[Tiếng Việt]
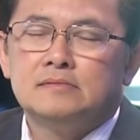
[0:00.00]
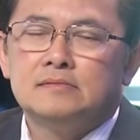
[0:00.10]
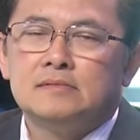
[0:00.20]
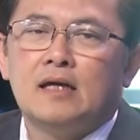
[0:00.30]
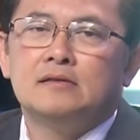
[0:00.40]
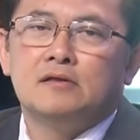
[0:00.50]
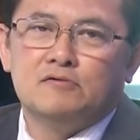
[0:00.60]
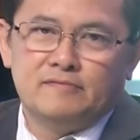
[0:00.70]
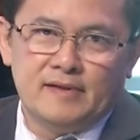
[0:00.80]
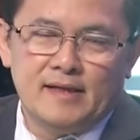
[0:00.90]
tề tụ
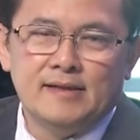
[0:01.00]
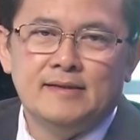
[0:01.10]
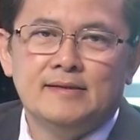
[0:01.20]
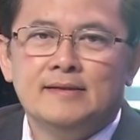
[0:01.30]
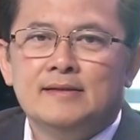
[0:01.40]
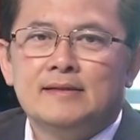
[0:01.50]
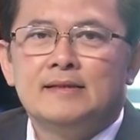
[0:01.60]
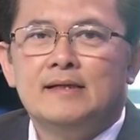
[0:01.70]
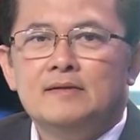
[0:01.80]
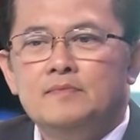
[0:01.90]
về đây
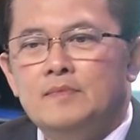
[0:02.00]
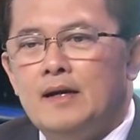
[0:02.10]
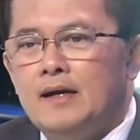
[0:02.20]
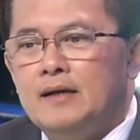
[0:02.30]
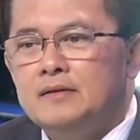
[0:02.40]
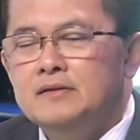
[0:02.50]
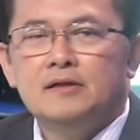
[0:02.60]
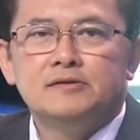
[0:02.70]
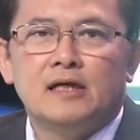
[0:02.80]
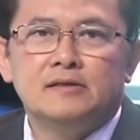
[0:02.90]
để mà đưa
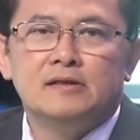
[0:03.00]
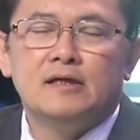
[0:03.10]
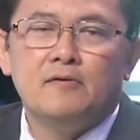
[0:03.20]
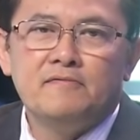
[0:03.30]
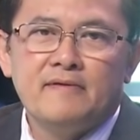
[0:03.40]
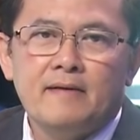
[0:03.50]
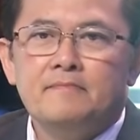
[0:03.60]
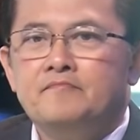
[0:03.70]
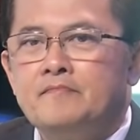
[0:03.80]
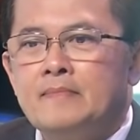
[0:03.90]
ra những cái đối pháp
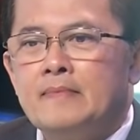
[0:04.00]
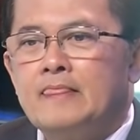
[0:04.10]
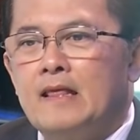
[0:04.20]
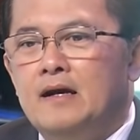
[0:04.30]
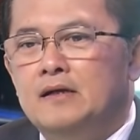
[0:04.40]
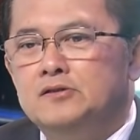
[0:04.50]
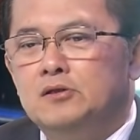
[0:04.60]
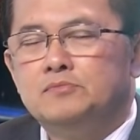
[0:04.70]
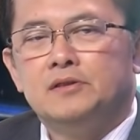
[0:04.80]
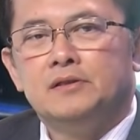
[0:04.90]
Ờ,
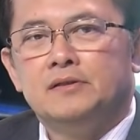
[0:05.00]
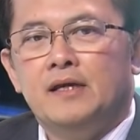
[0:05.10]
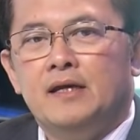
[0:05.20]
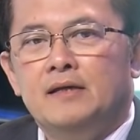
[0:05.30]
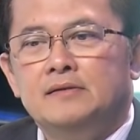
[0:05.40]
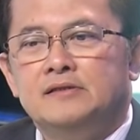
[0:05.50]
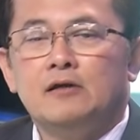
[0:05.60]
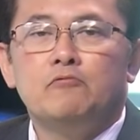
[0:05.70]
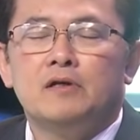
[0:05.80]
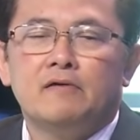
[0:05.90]
trong thời để giải
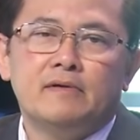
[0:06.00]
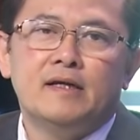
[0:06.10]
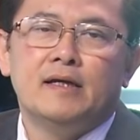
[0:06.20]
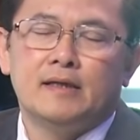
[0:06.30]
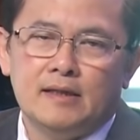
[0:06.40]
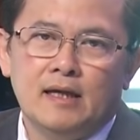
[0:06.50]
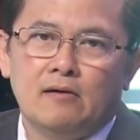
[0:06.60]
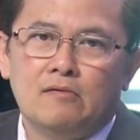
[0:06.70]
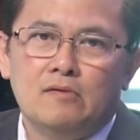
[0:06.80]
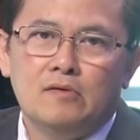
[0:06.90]
quyết cái vấn đề khí
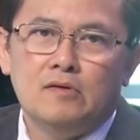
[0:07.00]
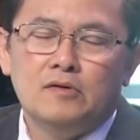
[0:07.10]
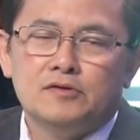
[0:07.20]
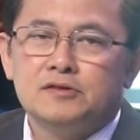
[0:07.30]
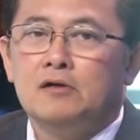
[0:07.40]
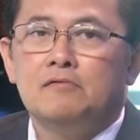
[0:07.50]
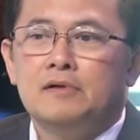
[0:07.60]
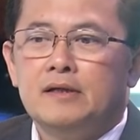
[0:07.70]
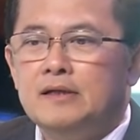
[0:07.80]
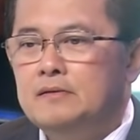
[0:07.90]
hậu sau
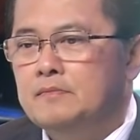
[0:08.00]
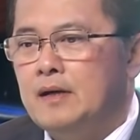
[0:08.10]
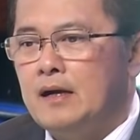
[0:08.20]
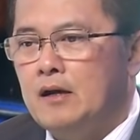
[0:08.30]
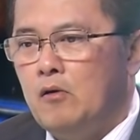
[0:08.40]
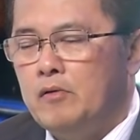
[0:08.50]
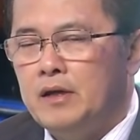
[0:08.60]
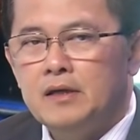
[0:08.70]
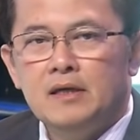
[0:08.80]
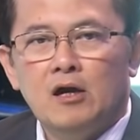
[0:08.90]
khi mà cái hội nghị
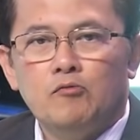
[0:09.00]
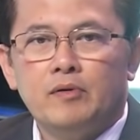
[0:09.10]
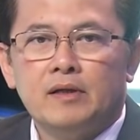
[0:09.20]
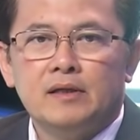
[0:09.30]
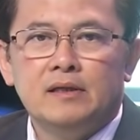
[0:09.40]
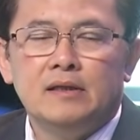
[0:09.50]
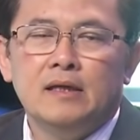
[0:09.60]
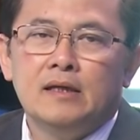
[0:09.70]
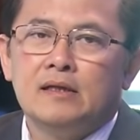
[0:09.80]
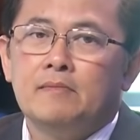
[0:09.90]
khí hậu Paris
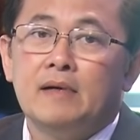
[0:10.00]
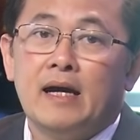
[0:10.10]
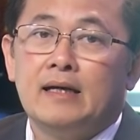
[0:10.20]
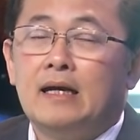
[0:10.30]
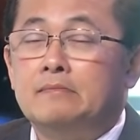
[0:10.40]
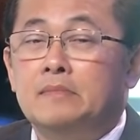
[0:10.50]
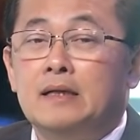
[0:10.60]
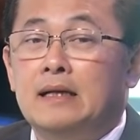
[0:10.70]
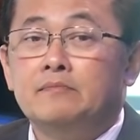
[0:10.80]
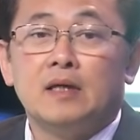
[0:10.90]
năm
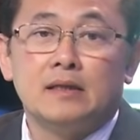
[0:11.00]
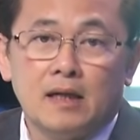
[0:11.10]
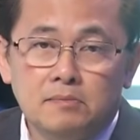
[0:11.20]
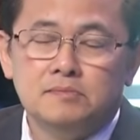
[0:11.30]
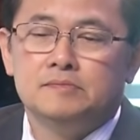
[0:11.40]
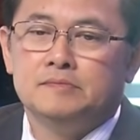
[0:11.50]
2015 thành công